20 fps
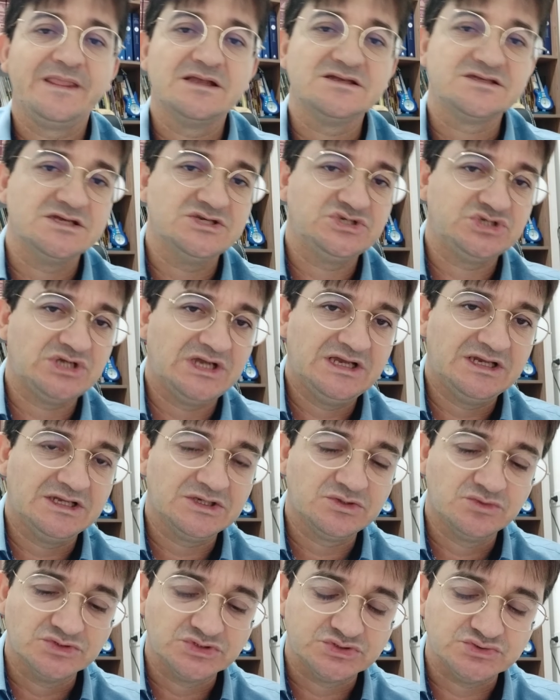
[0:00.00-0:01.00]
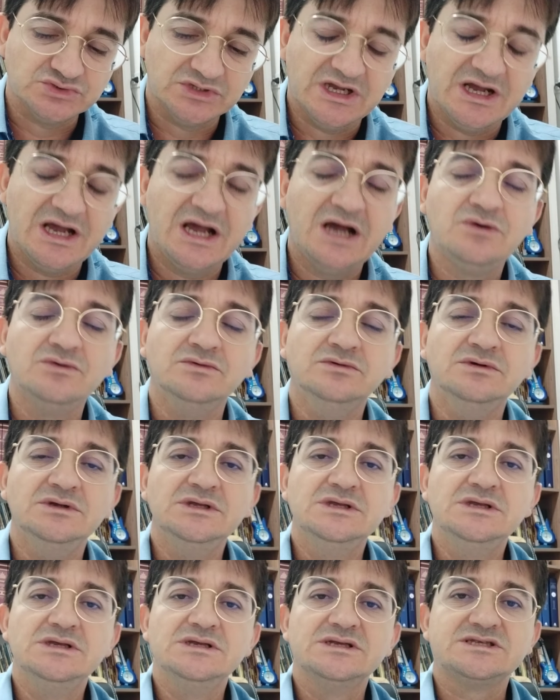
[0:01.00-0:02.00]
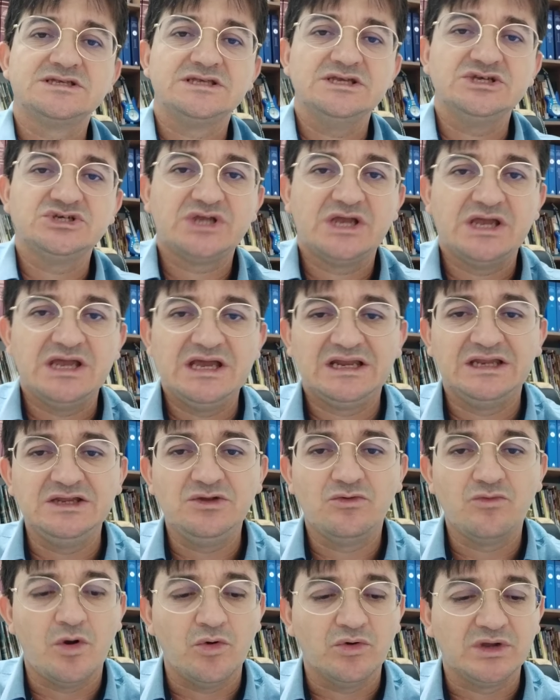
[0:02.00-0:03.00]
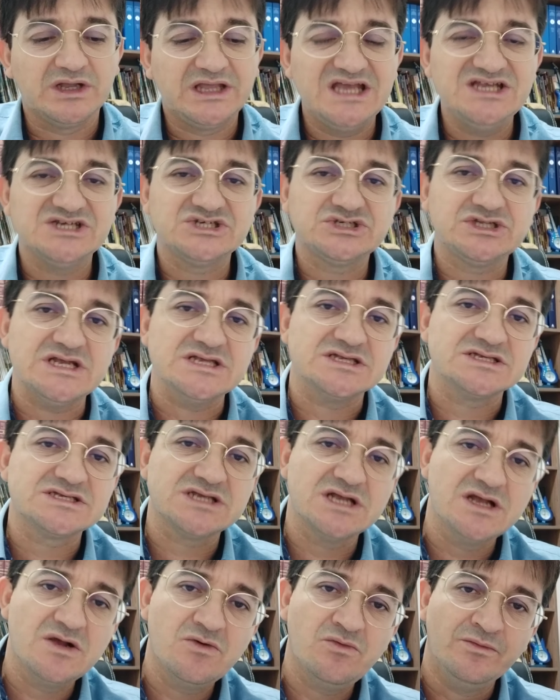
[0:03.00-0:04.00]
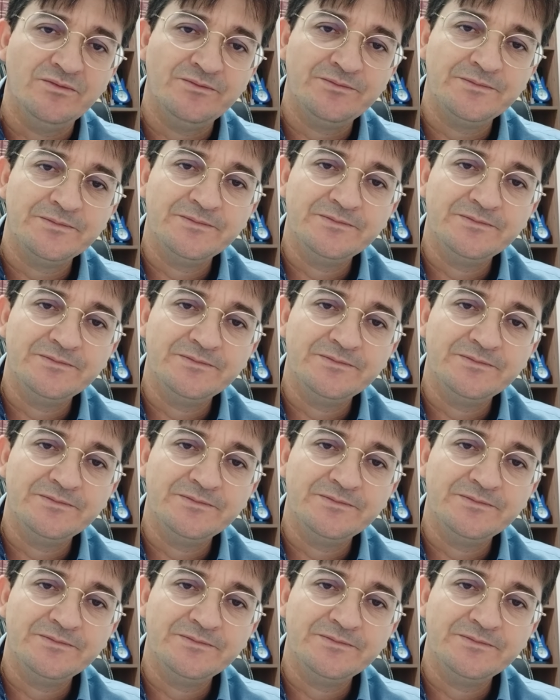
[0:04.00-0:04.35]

seja ela conjugal, seja ela em qualquer extensão,